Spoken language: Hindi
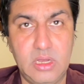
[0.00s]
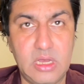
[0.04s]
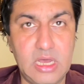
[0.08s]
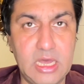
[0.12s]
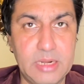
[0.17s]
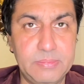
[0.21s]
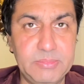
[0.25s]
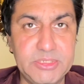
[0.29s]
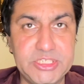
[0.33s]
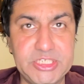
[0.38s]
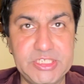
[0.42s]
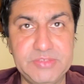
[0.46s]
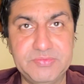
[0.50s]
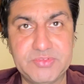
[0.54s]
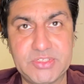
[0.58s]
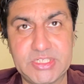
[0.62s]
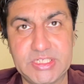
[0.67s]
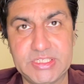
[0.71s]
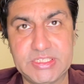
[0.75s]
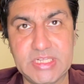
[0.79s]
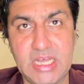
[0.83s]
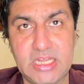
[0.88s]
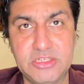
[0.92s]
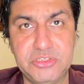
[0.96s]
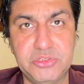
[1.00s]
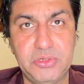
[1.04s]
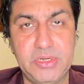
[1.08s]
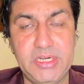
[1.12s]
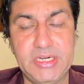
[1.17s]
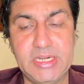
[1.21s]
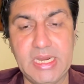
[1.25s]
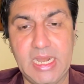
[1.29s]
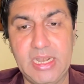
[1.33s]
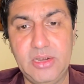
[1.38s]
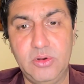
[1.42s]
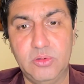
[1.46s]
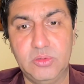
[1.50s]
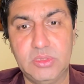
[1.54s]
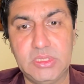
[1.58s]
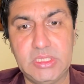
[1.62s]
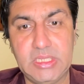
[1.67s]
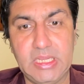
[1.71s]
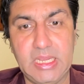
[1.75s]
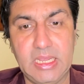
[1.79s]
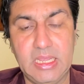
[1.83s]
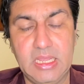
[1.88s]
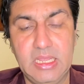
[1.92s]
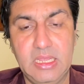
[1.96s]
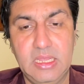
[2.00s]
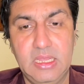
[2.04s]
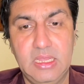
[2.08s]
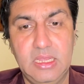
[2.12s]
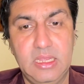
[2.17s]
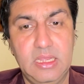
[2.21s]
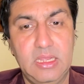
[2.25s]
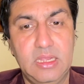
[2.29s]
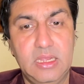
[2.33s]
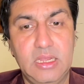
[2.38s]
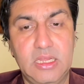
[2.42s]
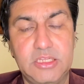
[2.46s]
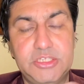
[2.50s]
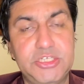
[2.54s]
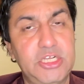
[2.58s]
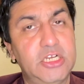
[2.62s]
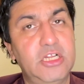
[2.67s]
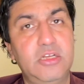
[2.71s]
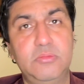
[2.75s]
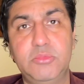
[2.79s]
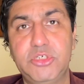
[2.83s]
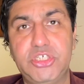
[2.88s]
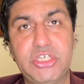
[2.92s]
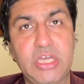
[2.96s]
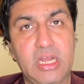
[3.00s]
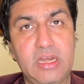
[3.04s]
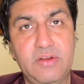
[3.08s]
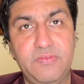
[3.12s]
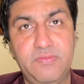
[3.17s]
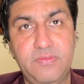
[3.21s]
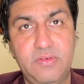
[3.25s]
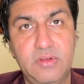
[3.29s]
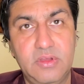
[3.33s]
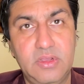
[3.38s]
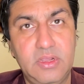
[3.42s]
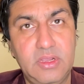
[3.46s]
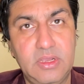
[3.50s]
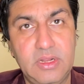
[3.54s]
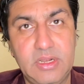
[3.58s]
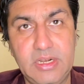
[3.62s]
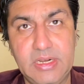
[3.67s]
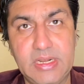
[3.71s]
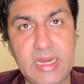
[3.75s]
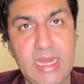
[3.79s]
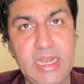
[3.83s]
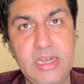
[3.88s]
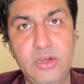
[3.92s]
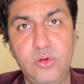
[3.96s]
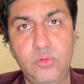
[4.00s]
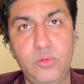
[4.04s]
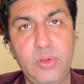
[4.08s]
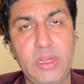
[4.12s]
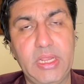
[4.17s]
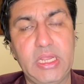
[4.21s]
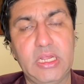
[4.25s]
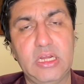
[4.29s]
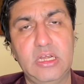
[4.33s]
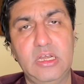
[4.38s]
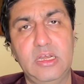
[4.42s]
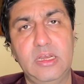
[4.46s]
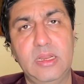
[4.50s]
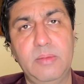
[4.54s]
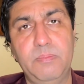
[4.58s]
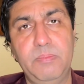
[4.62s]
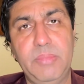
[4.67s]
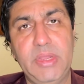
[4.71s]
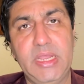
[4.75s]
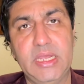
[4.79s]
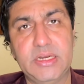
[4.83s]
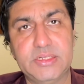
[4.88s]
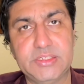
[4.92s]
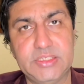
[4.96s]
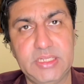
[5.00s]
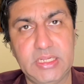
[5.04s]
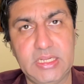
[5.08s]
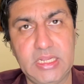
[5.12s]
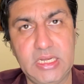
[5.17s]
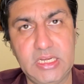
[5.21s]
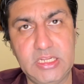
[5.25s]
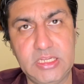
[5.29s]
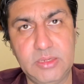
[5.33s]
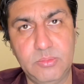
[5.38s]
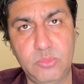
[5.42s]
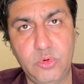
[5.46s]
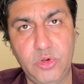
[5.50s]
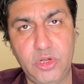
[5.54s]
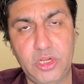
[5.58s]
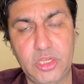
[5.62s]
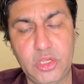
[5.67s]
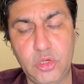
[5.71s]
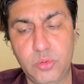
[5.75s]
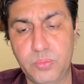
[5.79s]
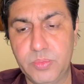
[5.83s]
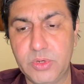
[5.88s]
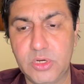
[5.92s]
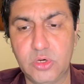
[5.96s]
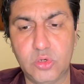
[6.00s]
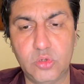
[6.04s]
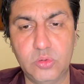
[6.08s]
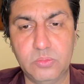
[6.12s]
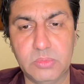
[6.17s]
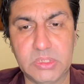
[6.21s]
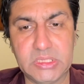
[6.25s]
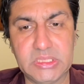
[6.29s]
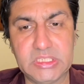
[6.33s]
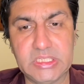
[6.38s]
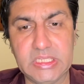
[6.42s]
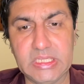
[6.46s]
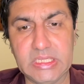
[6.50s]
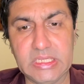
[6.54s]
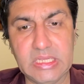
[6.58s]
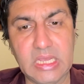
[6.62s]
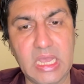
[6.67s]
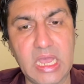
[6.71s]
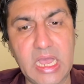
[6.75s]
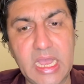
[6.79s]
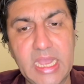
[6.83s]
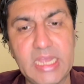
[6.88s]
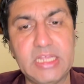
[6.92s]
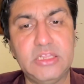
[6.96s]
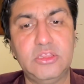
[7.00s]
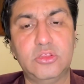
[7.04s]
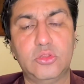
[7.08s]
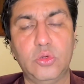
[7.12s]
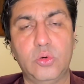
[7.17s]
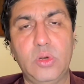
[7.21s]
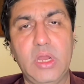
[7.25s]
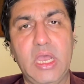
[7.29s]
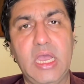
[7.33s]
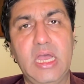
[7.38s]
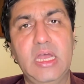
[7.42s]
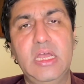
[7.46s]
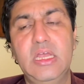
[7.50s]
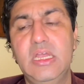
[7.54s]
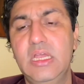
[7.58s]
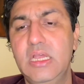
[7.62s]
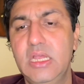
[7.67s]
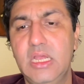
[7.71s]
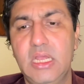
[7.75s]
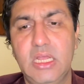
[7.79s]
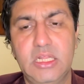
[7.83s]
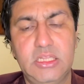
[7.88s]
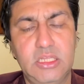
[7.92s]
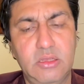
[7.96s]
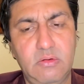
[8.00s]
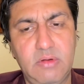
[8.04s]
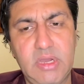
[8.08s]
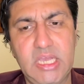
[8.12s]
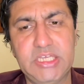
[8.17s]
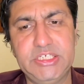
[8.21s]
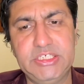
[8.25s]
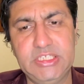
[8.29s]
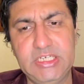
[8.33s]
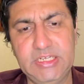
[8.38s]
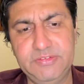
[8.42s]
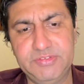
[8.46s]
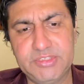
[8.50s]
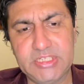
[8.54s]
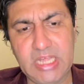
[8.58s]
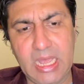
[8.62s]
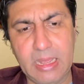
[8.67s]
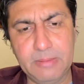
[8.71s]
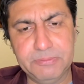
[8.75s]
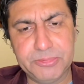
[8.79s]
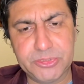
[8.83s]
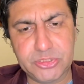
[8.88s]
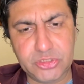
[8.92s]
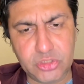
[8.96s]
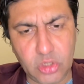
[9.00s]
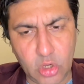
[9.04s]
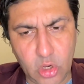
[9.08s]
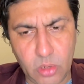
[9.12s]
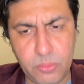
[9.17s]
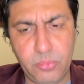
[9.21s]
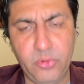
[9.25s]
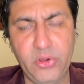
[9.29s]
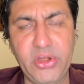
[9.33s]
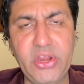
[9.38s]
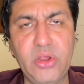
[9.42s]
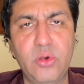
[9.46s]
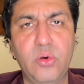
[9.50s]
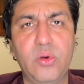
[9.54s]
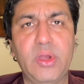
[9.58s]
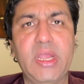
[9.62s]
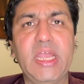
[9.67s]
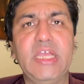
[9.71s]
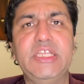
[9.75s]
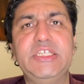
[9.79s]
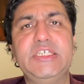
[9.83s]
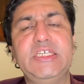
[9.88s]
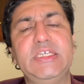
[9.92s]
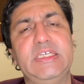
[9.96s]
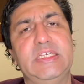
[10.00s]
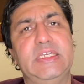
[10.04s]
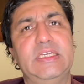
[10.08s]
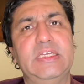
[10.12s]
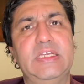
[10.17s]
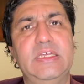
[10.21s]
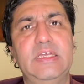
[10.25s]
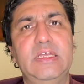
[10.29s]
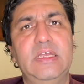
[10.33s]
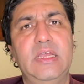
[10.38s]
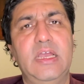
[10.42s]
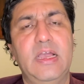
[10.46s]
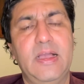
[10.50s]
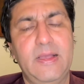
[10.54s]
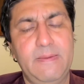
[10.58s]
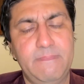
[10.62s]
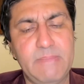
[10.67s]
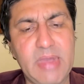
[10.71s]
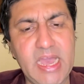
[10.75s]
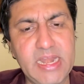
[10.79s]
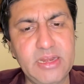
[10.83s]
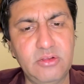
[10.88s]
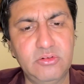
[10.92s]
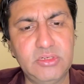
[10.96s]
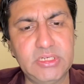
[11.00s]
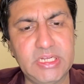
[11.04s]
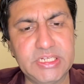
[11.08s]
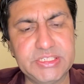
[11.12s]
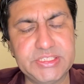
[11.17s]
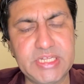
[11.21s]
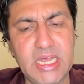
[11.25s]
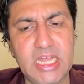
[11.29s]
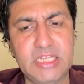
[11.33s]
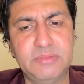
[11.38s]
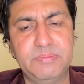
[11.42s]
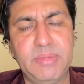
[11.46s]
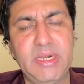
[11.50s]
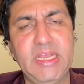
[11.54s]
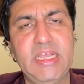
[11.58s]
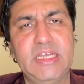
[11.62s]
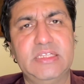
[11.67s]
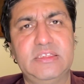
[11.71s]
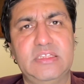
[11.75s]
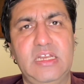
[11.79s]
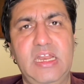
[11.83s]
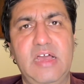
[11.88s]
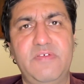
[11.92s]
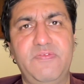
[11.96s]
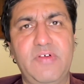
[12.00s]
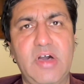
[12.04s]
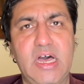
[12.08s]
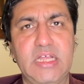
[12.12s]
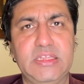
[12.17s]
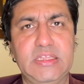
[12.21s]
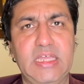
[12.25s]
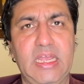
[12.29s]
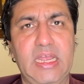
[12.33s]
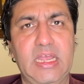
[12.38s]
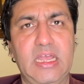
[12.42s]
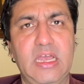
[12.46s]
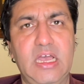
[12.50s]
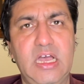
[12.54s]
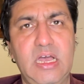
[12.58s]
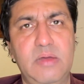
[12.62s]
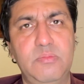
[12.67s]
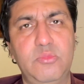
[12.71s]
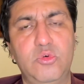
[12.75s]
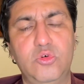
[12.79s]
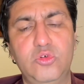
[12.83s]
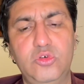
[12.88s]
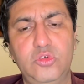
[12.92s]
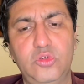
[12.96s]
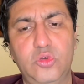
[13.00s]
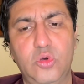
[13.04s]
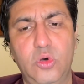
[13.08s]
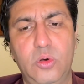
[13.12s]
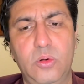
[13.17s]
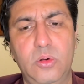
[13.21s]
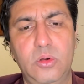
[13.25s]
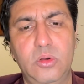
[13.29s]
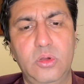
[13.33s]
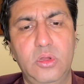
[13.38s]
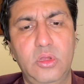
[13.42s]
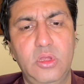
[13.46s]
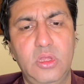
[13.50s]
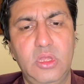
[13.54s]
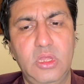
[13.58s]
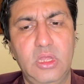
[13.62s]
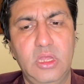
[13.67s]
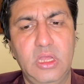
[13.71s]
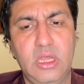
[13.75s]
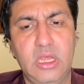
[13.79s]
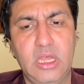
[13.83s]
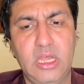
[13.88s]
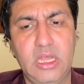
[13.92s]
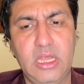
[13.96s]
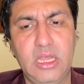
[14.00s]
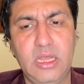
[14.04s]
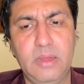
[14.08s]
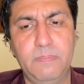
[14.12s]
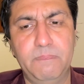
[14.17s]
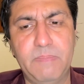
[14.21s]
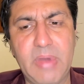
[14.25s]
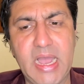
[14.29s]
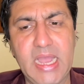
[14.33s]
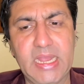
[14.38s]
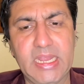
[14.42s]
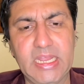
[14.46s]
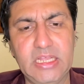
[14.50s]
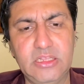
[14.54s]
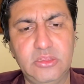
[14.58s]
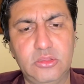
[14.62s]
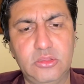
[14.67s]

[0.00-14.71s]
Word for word: आर्मी चीफ्स के साथ जो रिटायर्ड होते हैं जनरल मुशरफ रिटायर्ड हुए एक लंबे अरसे के लिए मुल्क के ऊपर हुकूमत की आयन तोड़ा नवाज शरीफ साहब सौ बुरे होंगे जी हमारे उनके साथ बड़े इख्तलाफात हैं हम उनको बांगे